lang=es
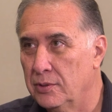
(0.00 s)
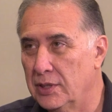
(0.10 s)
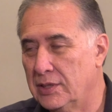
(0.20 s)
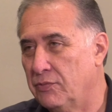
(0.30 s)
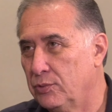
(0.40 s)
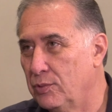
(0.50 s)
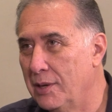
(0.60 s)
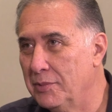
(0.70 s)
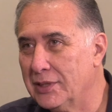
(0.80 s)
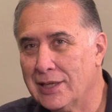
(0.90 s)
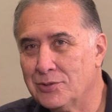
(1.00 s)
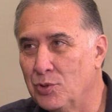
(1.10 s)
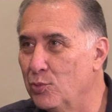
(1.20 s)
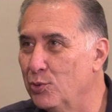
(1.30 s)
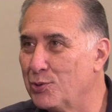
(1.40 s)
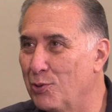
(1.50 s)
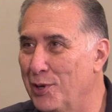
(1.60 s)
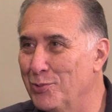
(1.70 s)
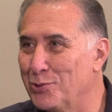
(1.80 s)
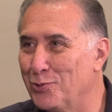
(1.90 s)
Desafortunadamente casi todo el mundo
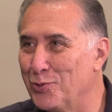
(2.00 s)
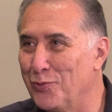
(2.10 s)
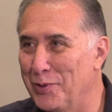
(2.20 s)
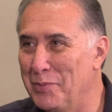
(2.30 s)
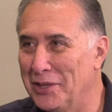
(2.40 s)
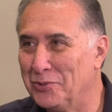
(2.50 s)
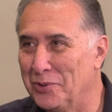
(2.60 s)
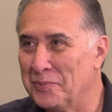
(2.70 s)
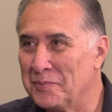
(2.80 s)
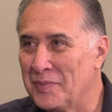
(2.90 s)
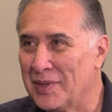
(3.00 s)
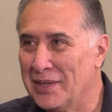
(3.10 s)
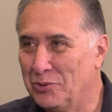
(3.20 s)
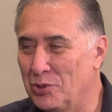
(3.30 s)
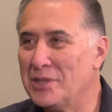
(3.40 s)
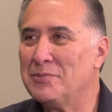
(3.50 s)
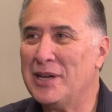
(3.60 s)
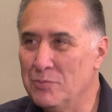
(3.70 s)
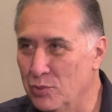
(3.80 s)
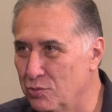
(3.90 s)
escogemos con sufrimiento y entonces
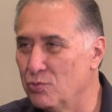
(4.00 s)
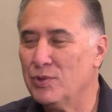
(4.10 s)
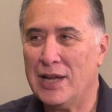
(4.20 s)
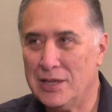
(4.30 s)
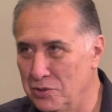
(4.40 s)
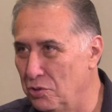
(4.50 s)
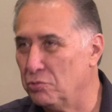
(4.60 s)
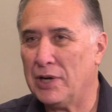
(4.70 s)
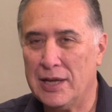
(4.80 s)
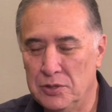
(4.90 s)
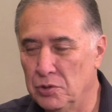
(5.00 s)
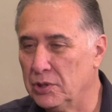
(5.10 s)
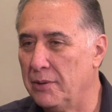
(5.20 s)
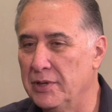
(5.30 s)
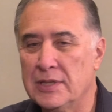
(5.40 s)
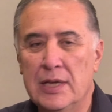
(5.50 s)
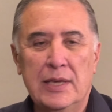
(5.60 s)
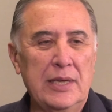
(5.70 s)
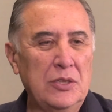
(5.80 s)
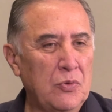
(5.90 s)
venimos una y otra y otra vez
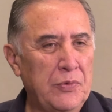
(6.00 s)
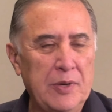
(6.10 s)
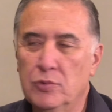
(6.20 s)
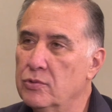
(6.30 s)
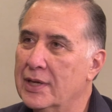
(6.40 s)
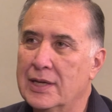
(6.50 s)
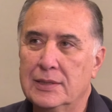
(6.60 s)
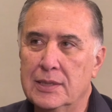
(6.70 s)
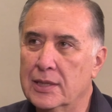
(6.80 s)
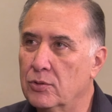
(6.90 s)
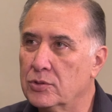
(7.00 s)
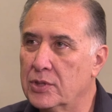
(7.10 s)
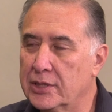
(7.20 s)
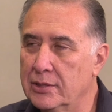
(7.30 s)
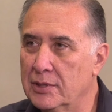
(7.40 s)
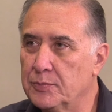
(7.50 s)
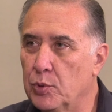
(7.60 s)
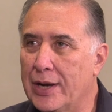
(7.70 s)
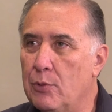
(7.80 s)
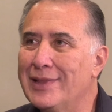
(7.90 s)
y sufrimos una cantidad de cosas terribles
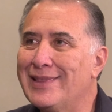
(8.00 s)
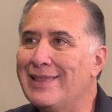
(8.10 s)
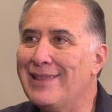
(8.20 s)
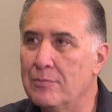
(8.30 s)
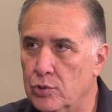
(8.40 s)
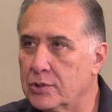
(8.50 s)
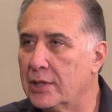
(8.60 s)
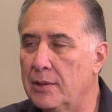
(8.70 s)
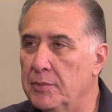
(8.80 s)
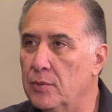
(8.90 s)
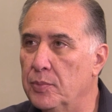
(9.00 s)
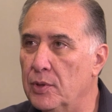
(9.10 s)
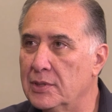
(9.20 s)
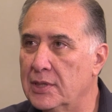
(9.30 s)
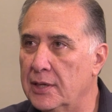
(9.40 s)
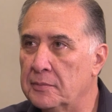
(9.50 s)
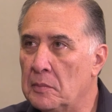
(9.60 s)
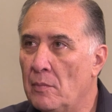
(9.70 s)
porque no entendemos que también lo puedo hacer